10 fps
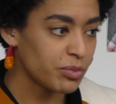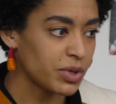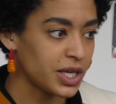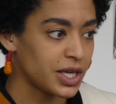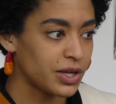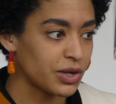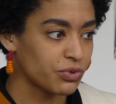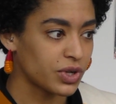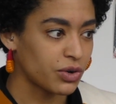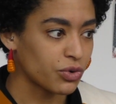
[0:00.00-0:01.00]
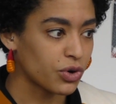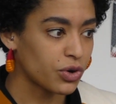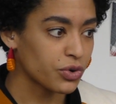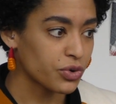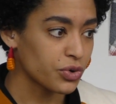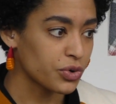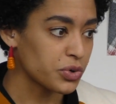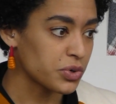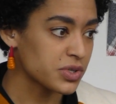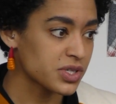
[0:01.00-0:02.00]
mais on a encore 5-6
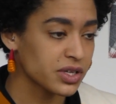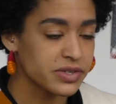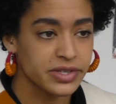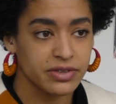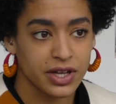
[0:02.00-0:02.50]
euh,